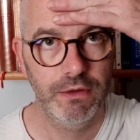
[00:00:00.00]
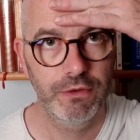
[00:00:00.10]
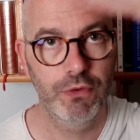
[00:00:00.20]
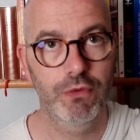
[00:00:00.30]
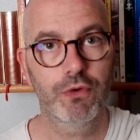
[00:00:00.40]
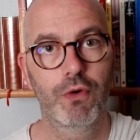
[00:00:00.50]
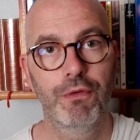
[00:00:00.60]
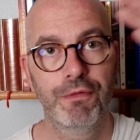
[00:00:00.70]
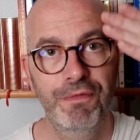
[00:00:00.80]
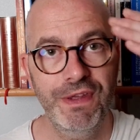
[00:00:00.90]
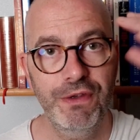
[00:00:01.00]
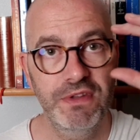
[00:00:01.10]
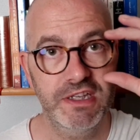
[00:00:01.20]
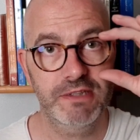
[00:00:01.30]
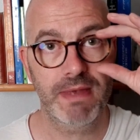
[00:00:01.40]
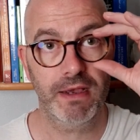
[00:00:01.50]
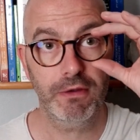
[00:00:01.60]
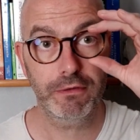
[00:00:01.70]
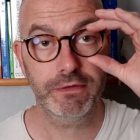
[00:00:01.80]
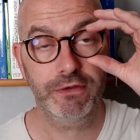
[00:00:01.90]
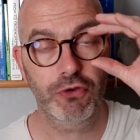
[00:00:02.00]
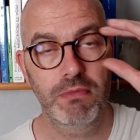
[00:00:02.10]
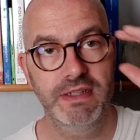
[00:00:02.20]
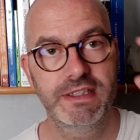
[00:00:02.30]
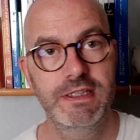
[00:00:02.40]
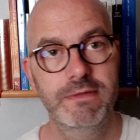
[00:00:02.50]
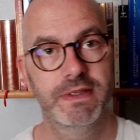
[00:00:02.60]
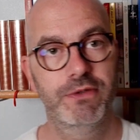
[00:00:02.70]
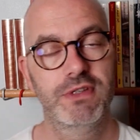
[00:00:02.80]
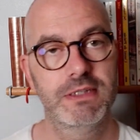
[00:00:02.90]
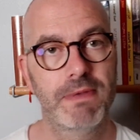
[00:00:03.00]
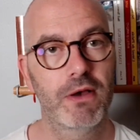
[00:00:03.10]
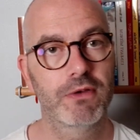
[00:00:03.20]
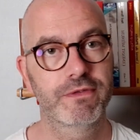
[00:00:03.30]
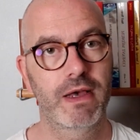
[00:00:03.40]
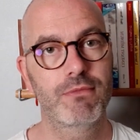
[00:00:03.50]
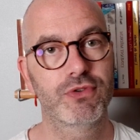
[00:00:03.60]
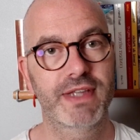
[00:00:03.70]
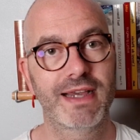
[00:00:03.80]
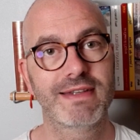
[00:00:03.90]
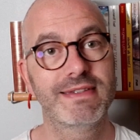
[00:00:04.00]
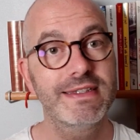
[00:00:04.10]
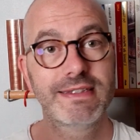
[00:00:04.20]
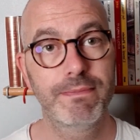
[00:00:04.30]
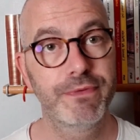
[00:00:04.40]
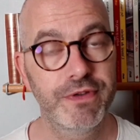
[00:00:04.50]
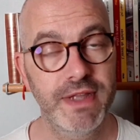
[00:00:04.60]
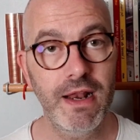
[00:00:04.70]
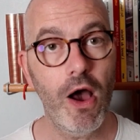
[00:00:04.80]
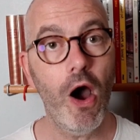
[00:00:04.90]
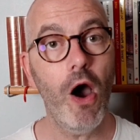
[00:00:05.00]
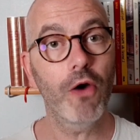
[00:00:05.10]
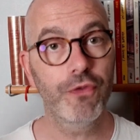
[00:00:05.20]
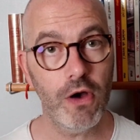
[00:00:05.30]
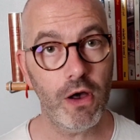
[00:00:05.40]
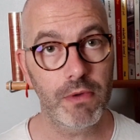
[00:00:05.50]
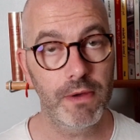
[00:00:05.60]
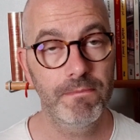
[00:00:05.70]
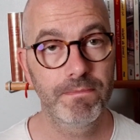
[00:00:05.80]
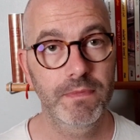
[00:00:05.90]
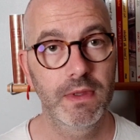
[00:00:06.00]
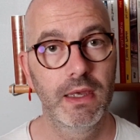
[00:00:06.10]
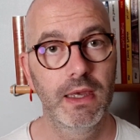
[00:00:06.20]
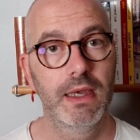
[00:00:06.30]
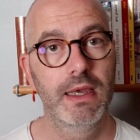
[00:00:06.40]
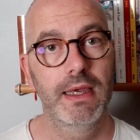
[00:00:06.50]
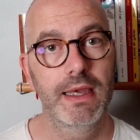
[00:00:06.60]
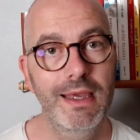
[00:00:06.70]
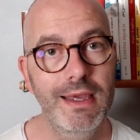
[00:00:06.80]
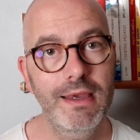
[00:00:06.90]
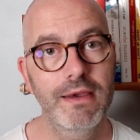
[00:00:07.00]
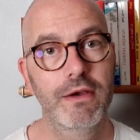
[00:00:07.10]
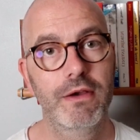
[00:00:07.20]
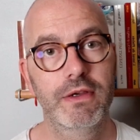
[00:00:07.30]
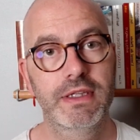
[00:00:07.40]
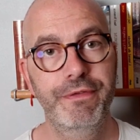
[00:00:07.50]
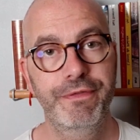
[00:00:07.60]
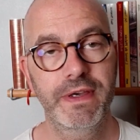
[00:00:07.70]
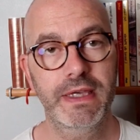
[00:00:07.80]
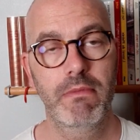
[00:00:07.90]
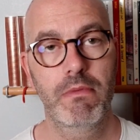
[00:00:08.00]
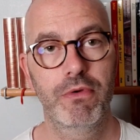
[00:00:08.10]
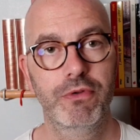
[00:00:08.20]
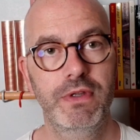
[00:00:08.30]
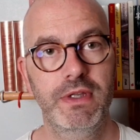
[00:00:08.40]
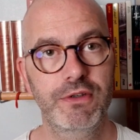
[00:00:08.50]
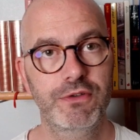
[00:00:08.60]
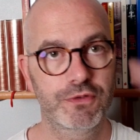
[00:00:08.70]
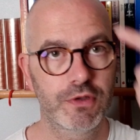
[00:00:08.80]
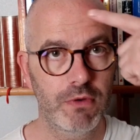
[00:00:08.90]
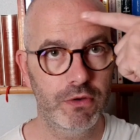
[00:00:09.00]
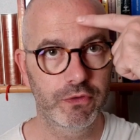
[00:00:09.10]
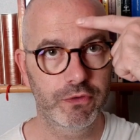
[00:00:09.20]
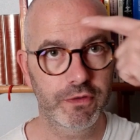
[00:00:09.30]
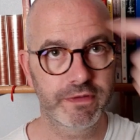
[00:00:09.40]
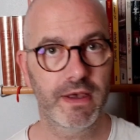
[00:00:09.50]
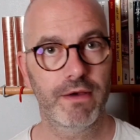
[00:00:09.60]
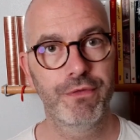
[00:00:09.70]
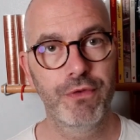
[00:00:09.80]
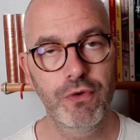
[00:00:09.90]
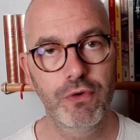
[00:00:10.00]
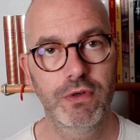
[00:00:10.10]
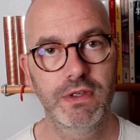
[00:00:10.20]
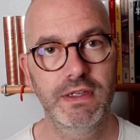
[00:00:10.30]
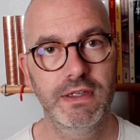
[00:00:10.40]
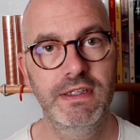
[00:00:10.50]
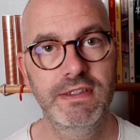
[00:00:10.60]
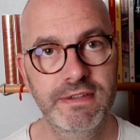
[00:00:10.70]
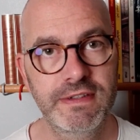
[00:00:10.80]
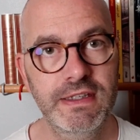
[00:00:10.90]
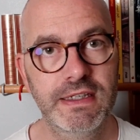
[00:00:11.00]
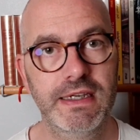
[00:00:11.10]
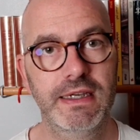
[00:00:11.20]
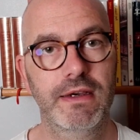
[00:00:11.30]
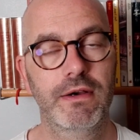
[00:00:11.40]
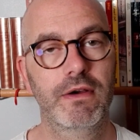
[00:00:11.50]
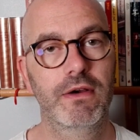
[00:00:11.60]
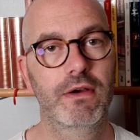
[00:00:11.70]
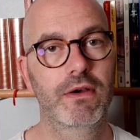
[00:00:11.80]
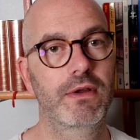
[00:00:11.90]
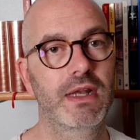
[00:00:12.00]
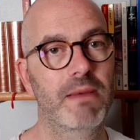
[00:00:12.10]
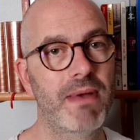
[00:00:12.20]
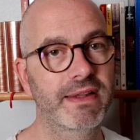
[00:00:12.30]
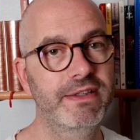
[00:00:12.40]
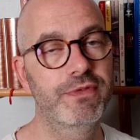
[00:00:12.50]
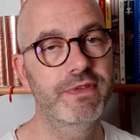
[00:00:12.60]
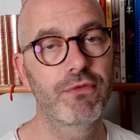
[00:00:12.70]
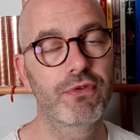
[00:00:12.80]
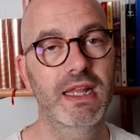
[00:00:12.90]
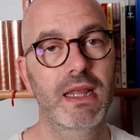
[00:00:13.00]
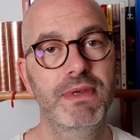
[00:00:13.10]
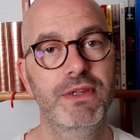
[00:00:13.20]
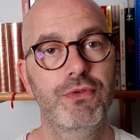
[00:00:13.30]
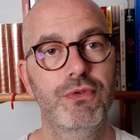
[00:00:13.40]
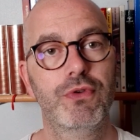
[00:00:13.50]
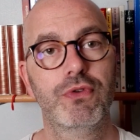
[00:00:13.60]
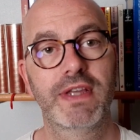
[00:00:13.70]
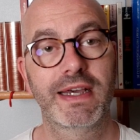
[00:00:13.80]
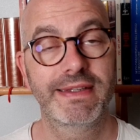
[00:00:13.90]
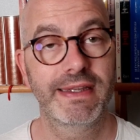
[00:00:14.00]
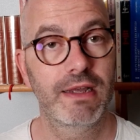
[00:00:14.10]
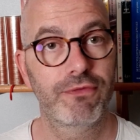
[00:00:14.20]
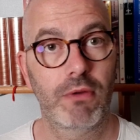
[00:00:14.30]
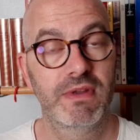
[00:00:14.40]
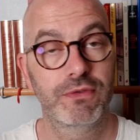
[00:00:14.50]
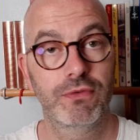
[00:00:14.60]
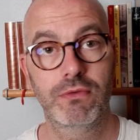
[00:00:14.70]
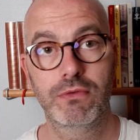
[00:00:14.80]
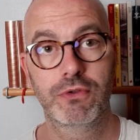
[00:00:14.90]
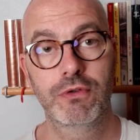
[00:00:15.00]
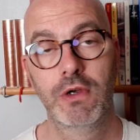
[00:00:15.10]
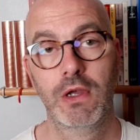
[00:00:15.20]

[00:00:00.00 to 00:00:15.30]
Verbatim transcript: Donc, on vit une expérience, un traumatisme, c'est une expérience vraiment très exceptionnelle, hors norme, et euh, qui fait qu'à un moment donné, justement, notre cerveau, ici, qui est la partie du cerveau qui a l'habitude de traiter l'information, de